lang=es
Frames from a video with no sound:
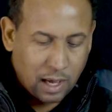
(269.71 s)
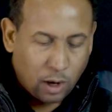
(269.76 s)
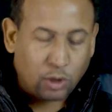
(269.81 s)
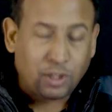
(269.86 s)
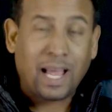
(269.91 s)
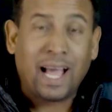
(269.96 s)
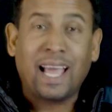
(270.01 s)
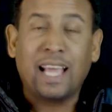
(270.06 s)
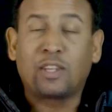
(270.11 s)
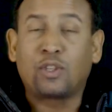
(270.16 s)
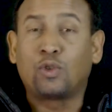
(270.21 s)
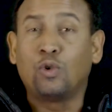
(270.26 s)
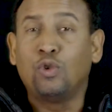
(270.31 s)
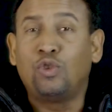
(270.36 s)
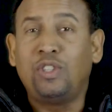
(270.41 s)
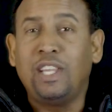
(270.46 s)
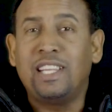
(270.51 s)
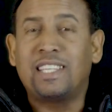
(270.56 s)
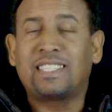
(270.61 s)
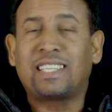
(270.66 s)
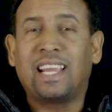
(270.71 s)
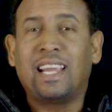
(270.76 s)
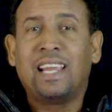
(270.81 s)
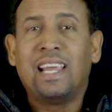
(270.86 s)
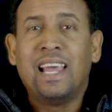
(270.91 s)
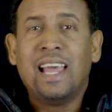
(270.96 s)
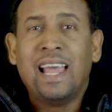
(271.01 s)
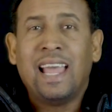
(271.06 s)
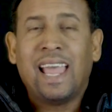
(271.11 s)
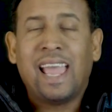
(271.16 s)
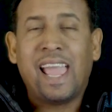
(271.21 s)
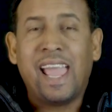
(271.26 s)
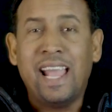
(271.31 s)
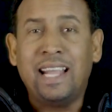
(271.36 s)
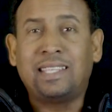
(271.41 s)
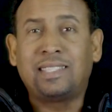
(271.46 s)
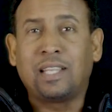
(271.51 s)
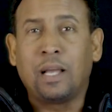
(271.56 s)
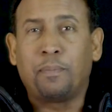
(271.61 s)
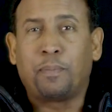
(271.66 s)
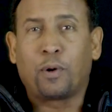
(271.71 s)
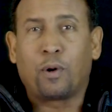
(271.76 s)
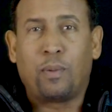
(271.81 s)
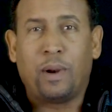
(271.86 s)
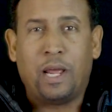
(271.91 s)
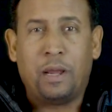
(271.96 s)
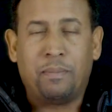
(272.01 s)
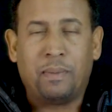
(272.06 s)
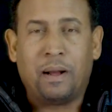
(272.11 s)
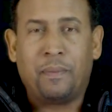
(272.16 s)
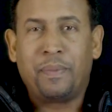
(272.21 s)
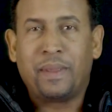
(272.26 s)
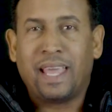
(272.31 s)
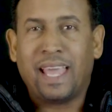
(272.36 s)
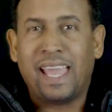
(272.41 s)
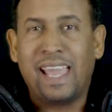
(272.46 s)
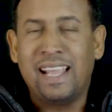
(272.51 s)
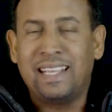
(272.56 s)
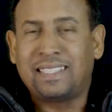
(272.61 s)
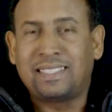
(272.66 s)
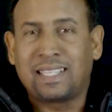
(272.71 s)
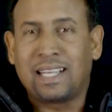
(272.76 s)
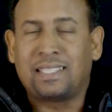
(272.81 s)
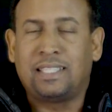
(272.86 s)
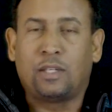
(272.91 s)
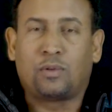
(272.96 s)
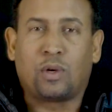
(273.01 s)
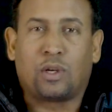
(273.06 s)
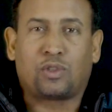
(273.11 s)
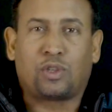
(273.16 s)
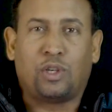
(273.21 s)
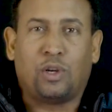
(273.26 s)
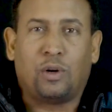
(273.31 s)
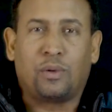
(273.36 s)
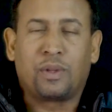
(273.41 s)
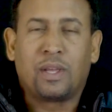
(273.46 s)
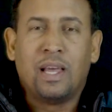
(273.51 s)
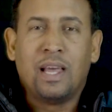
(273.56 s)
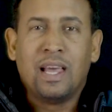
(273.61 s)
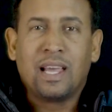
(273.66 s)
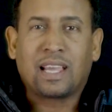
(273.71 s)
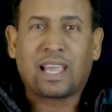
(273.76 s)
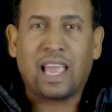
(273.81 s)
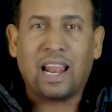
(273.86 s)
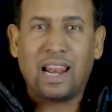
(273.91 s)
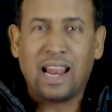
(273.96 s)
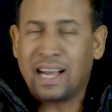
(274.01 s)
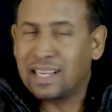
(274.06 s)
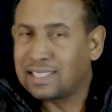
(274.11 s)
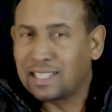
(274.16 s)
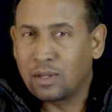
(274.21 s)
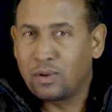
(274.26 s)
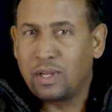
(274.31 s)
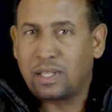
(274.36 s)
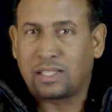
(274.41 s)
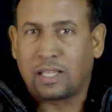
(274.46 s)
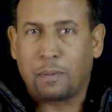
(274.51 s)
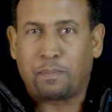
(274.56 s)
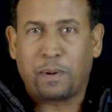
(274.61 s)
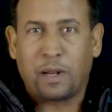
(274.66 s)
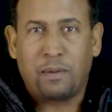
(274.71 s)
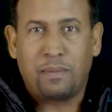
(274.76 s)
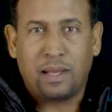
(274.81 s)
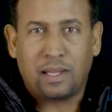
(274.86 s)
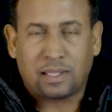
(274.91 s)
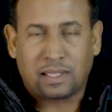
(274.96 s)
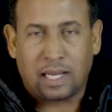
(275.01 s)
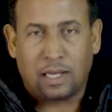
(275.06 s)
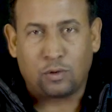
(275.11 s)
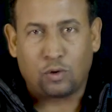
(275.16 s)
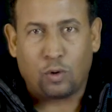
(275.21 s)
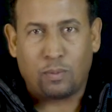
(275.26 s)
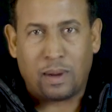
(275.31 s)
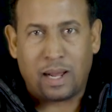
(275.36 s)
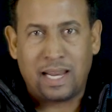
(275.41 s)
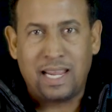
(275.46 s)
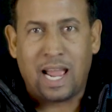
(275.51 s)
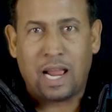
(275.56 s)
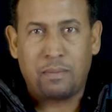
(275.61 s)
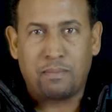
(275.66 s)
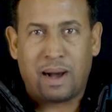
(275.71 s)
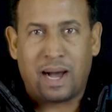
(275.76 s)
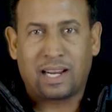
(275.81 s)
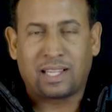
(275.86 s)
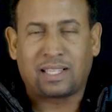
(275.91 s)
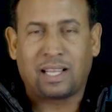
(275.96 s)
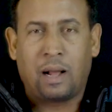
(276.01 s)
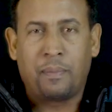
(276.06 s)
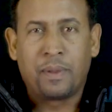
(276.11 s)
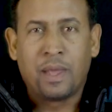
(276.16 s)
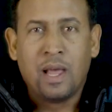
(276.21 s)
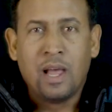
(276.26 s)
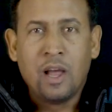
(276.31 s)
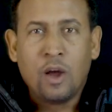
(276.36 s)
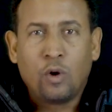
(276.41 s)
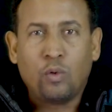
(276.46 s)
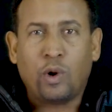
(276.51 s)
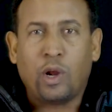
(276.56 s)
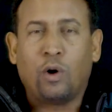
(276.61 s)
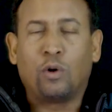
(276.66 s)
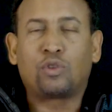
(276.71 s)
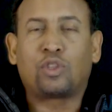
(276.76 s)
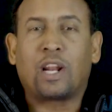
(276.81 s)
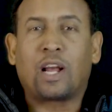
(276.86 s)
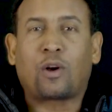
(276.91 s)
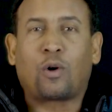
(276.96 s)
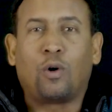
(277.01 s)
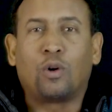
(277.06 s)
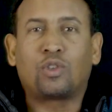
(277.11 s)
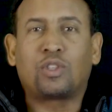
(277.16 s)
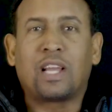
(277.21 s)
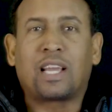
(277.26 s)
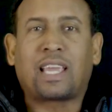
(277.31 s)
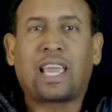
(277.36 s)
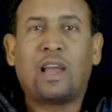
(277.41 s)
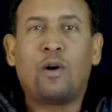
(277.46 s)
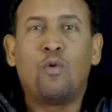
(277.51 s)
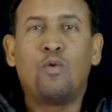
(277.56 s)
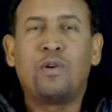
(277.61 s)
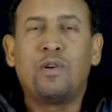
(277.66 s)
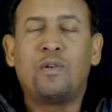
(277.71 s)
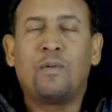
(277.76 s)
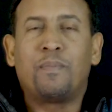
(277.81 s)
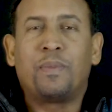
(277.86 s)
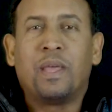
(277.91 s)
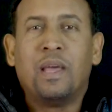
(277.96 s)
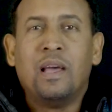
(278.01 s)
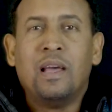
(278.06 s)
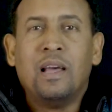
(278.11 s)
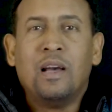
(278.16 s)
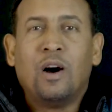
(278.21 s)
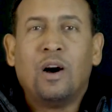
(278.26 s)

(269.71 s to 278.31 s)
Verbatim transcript: O sea, Jesús dice, este problema, esta situación que Lázaro está experimentando, María y Marta, no es otra cosa que un